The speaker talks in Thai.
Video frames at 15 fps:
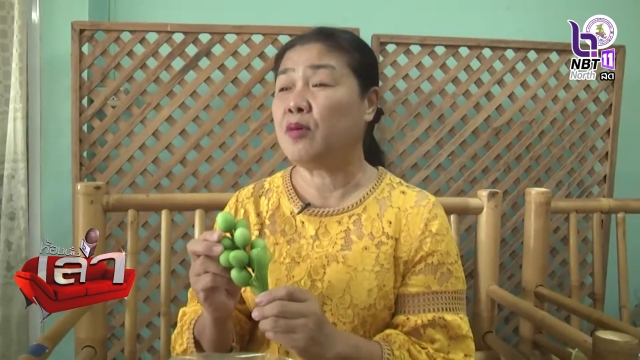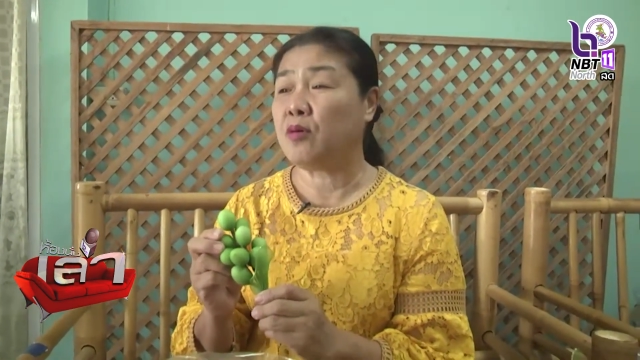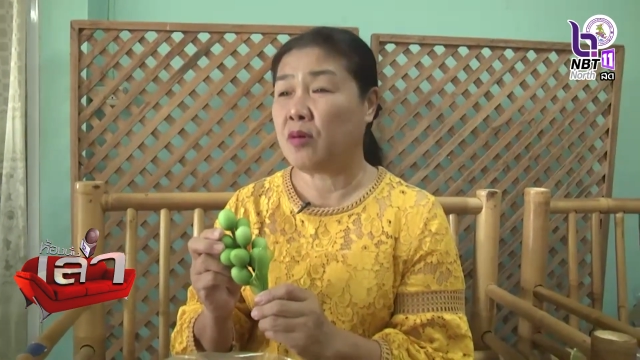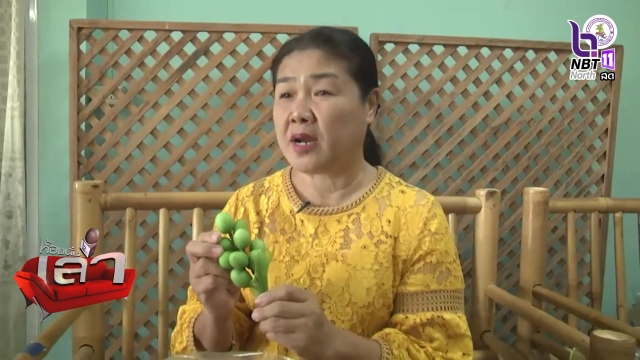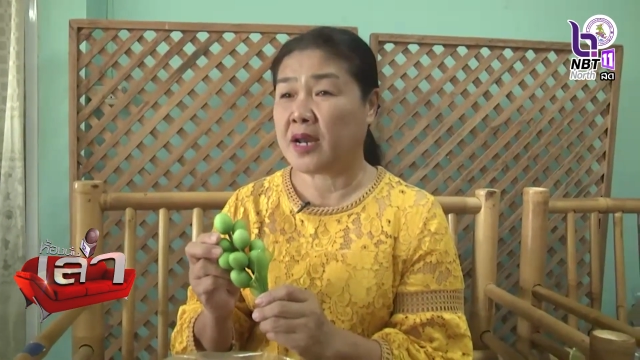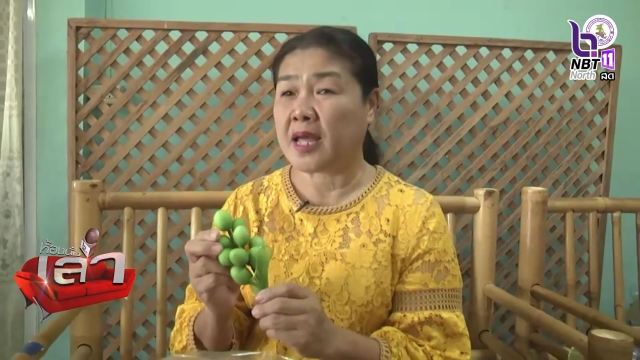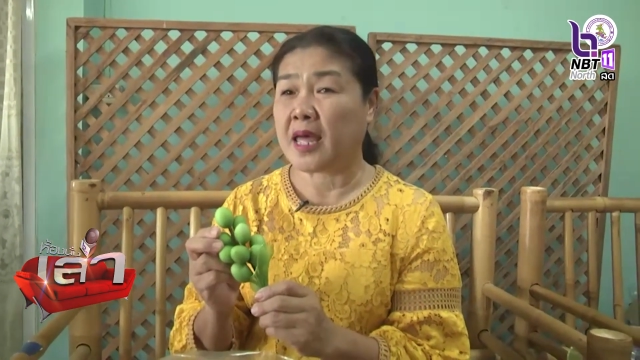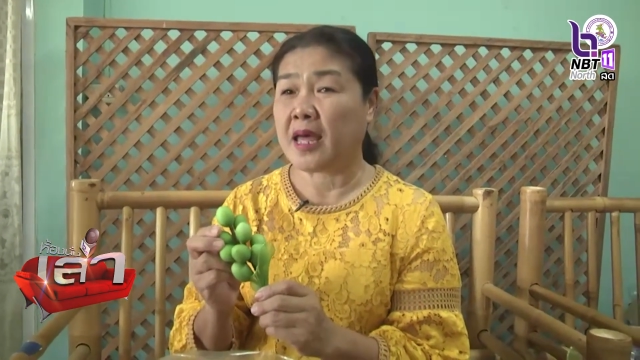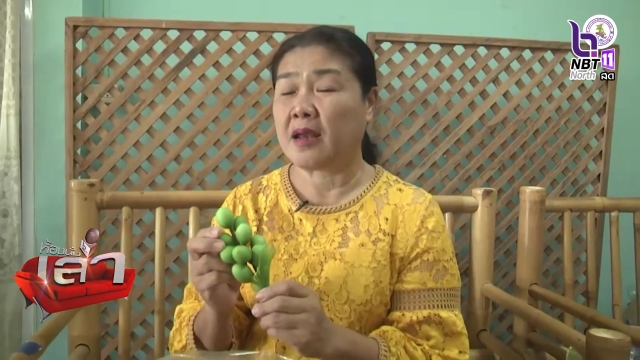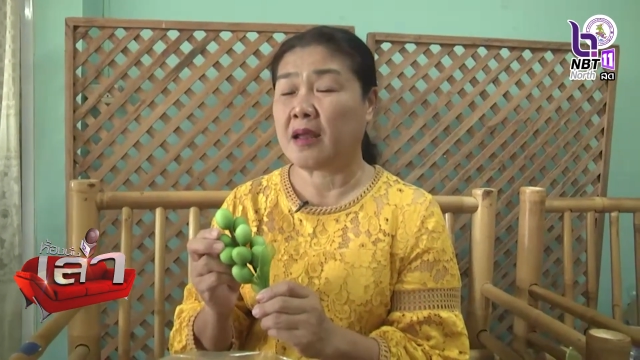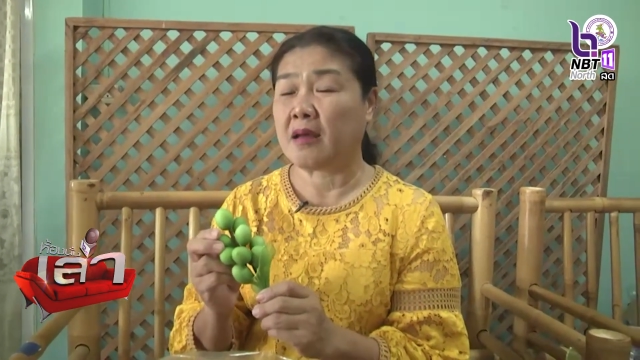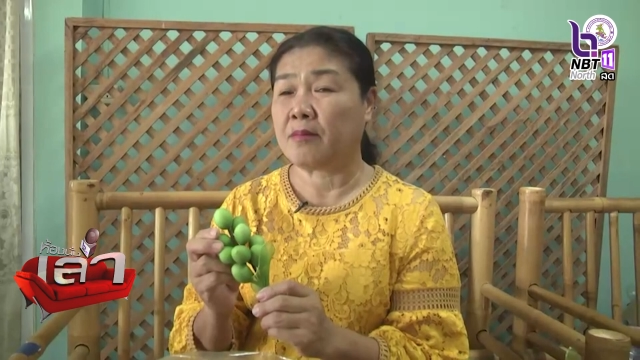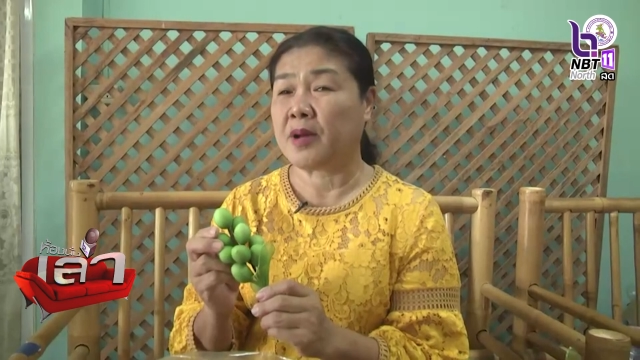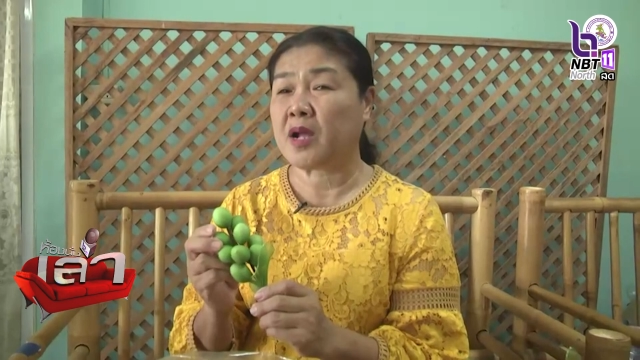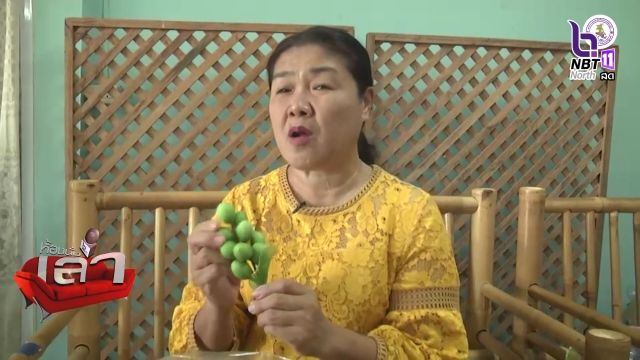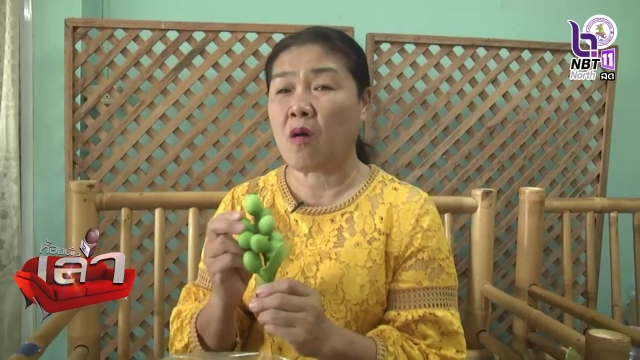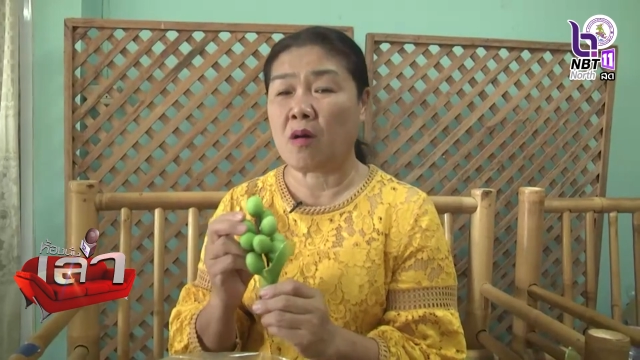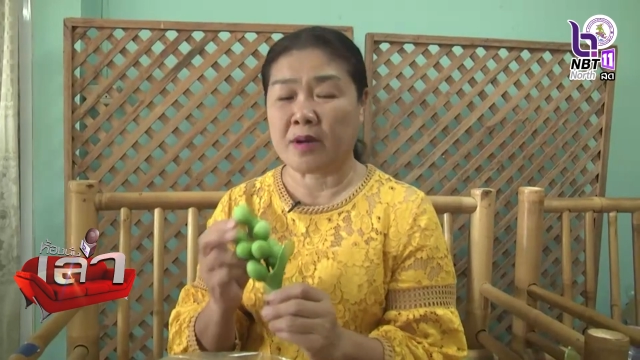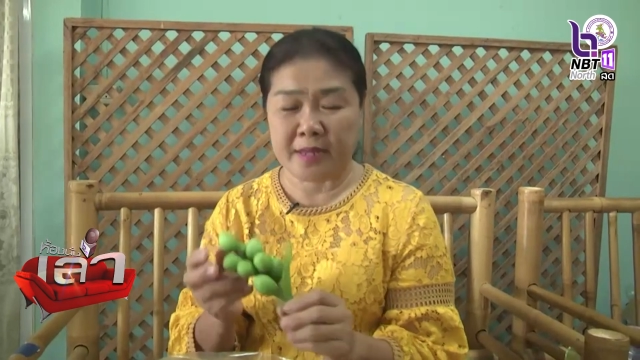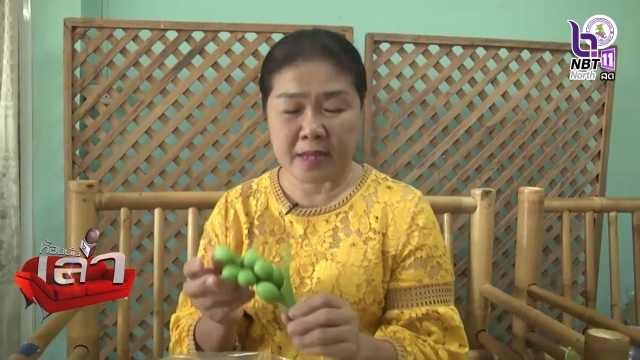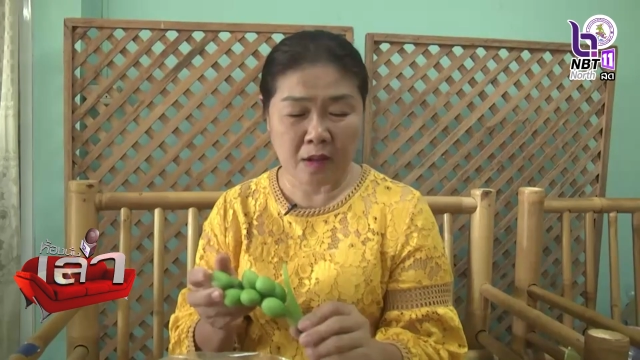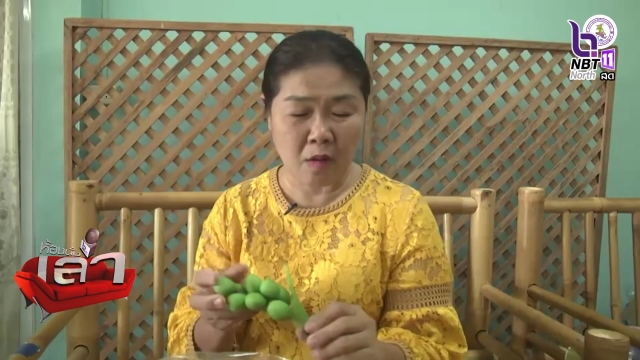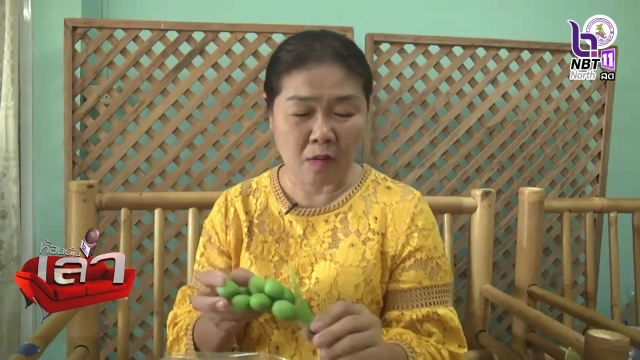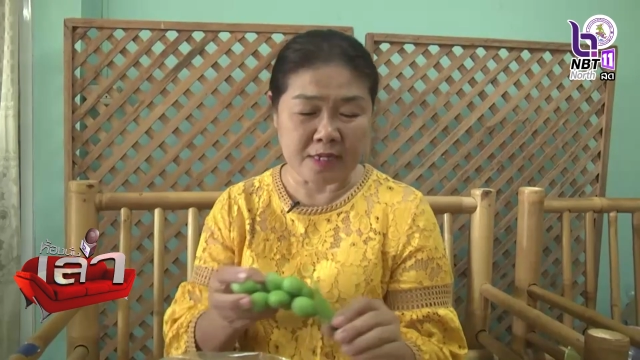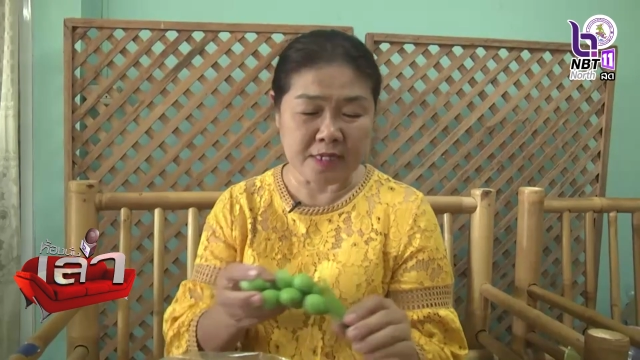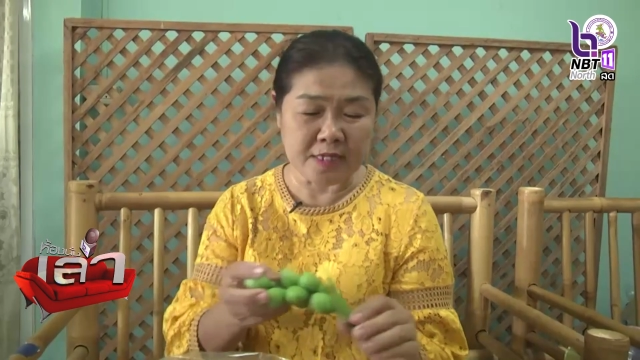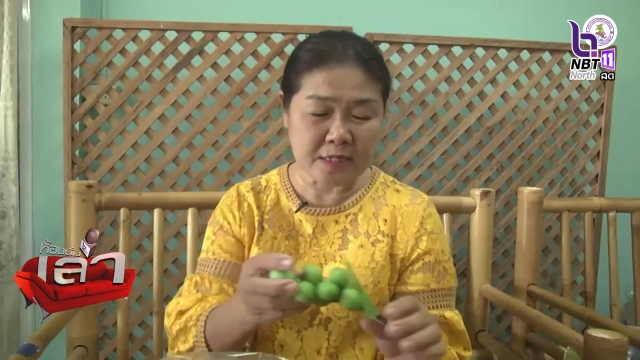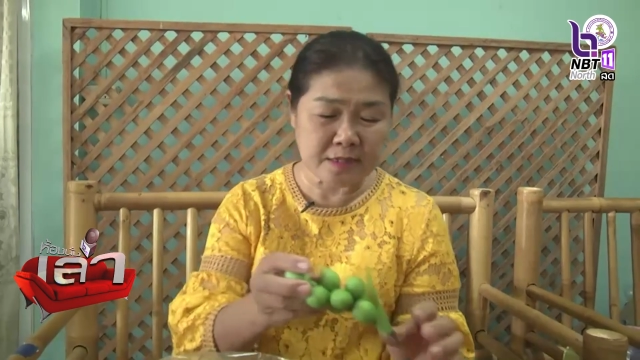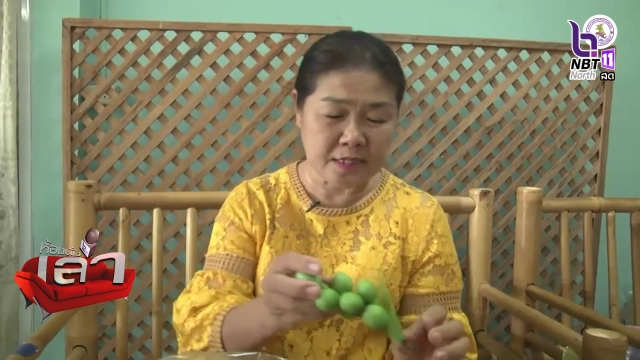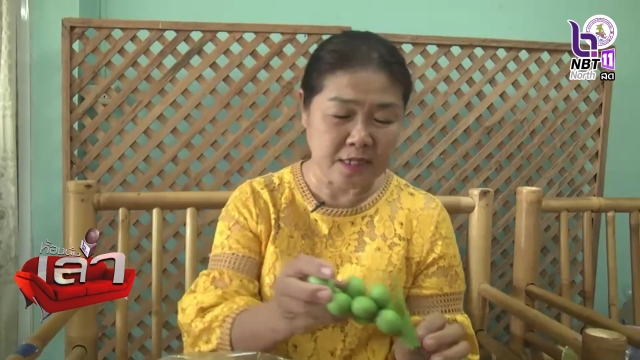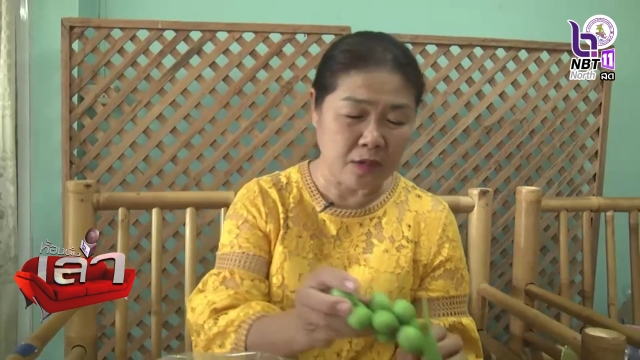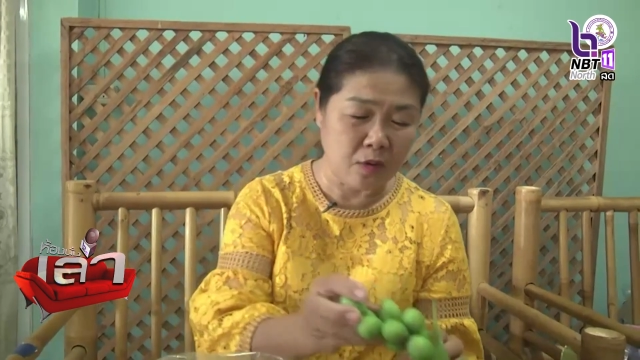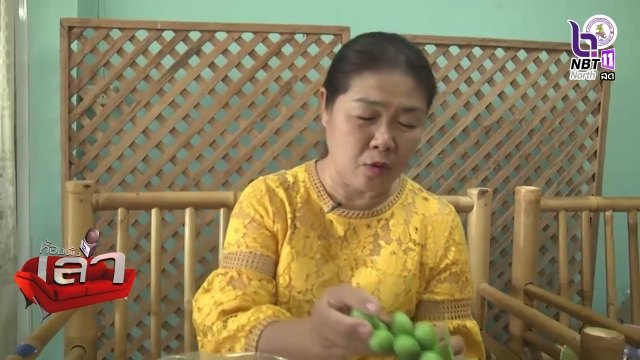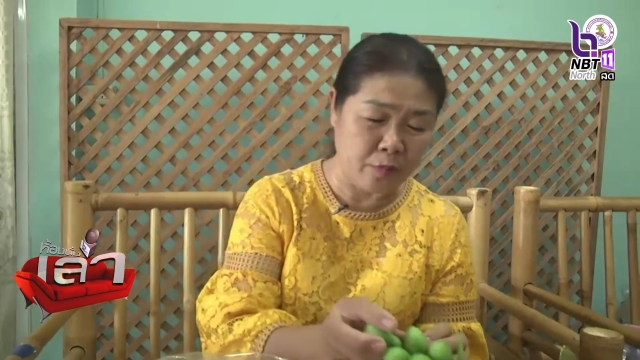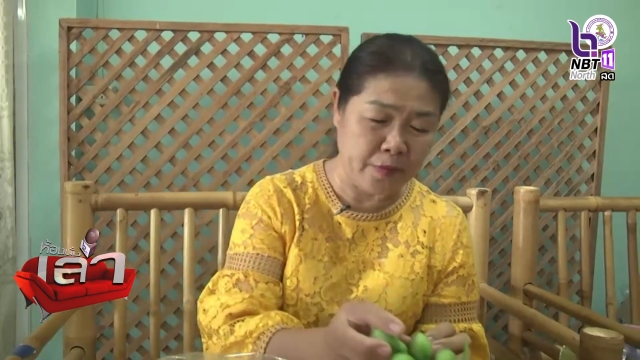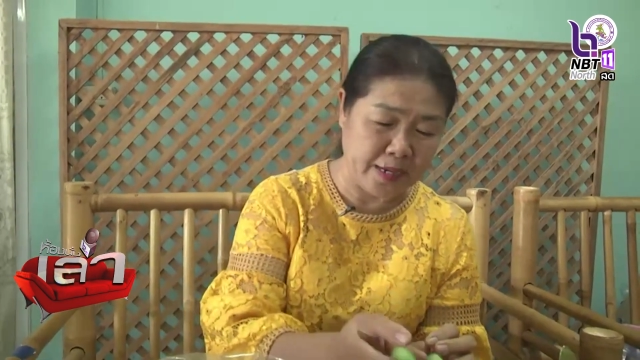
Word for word: บัวนะคะเราเมื่อก่อนเนี้ยก่อนที่จะเจอโค